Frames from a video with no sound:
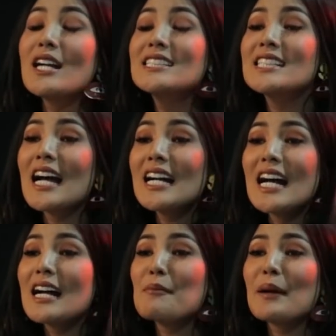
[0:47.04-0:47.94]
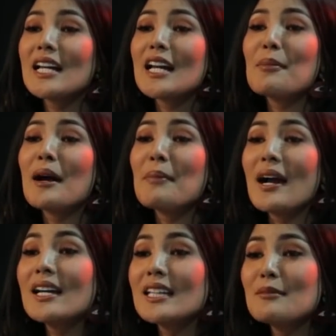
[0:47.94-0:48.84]
aja, nggak kepengen
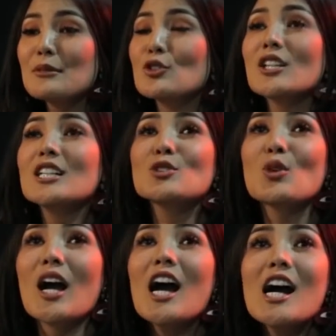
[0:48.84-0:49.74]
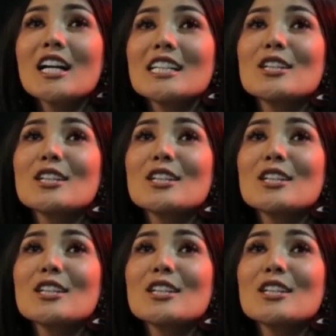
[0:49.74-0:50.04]
ngapa-ngapain. Maksudnya nggak suka, nggak